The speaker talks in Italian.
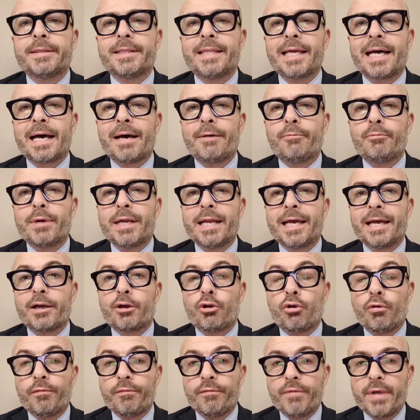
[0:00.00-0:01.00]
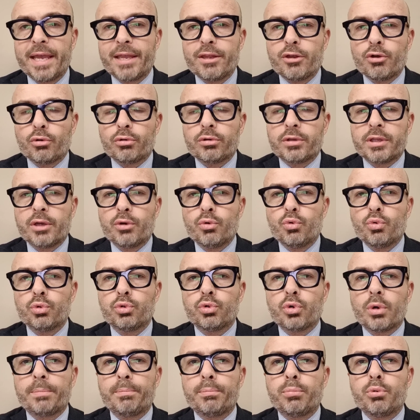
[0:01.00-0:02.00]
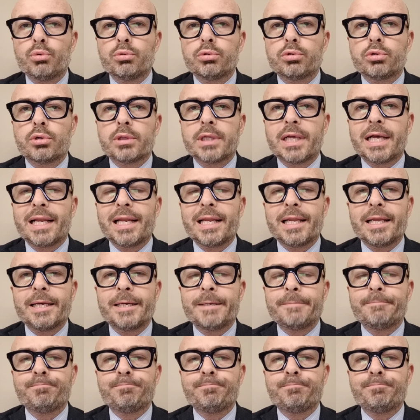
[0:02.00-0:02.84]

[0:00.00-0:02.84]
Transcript: da un convegno tenuto appunto dal